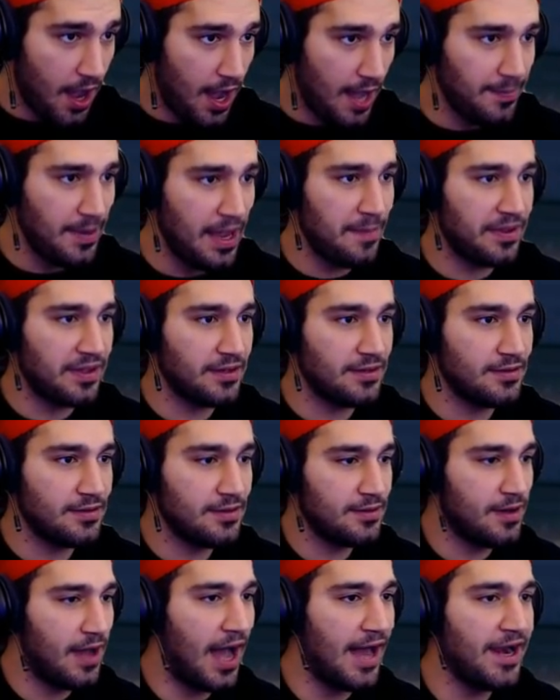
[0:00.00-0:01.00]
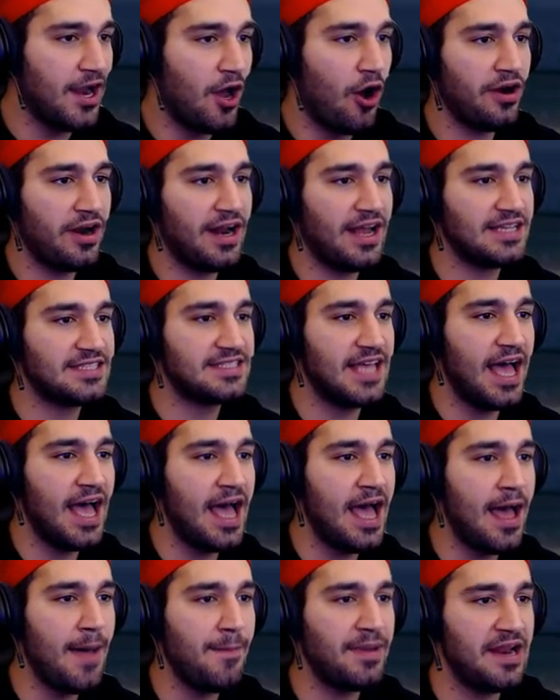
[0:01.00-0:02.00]
حبايبي عندنا هون
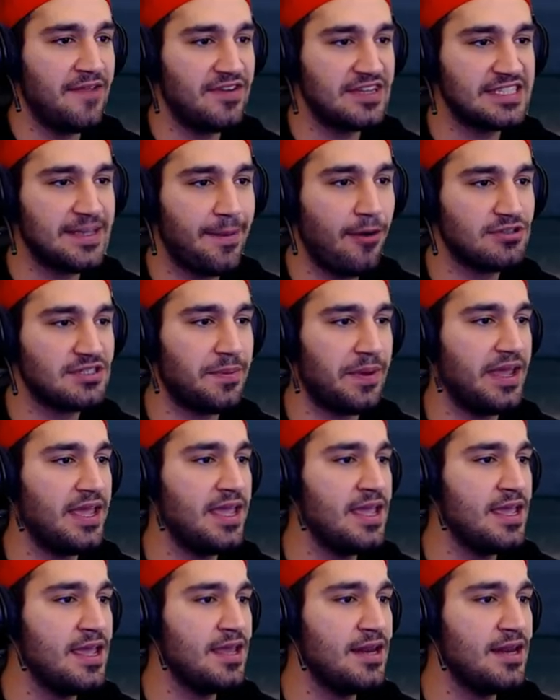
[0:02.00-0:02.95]
الحساب ليفل 77